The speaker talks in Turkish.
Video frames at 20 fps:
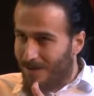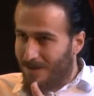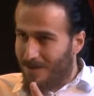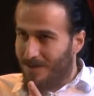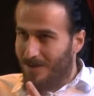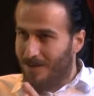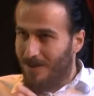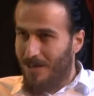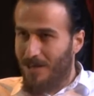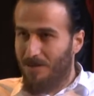Hı
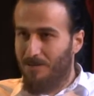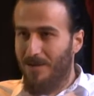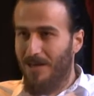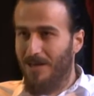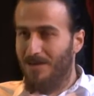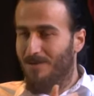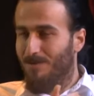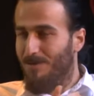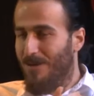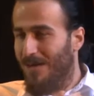hı. Hani
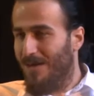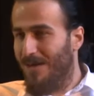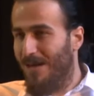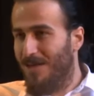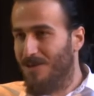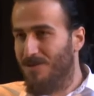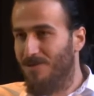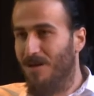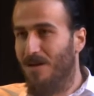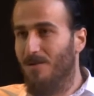belki bir
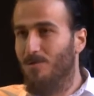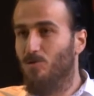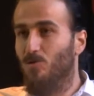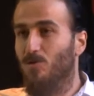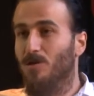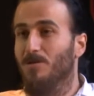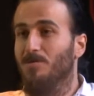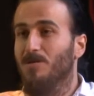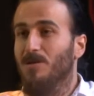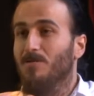enerji vermiş
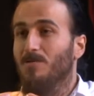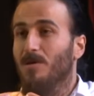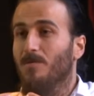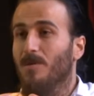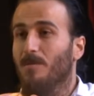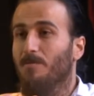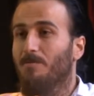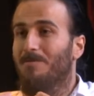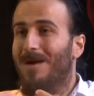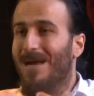olabilirim
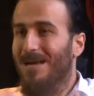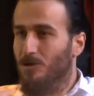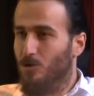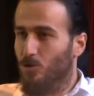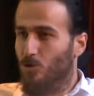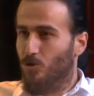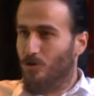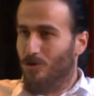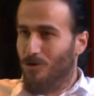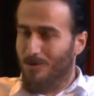ama ben
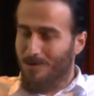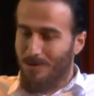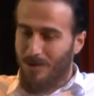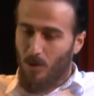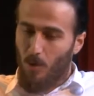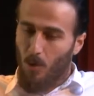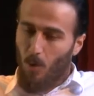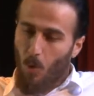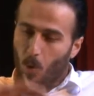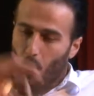şimdi
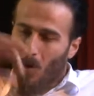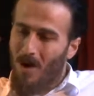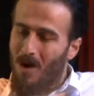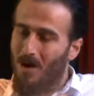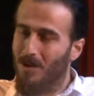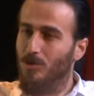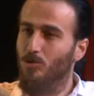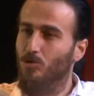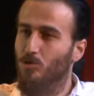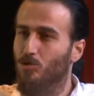o
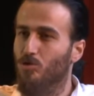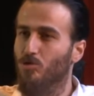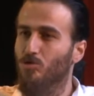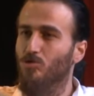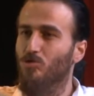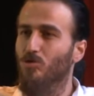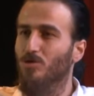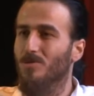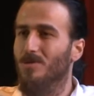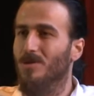anı
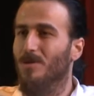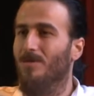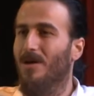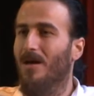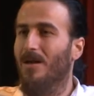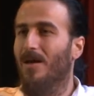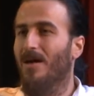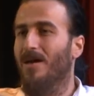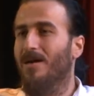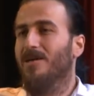düşündüğüm
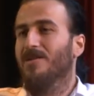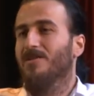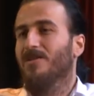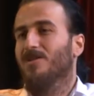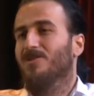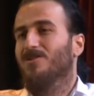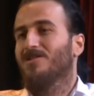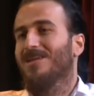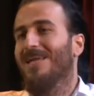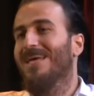zaman
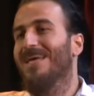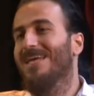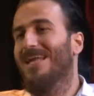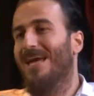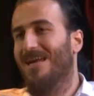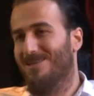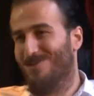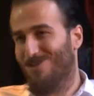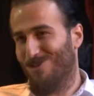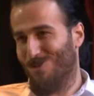arkadaş ne
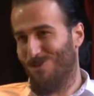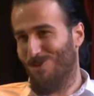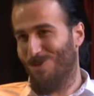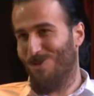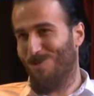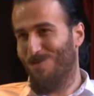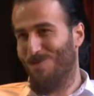enerjisi diyorum.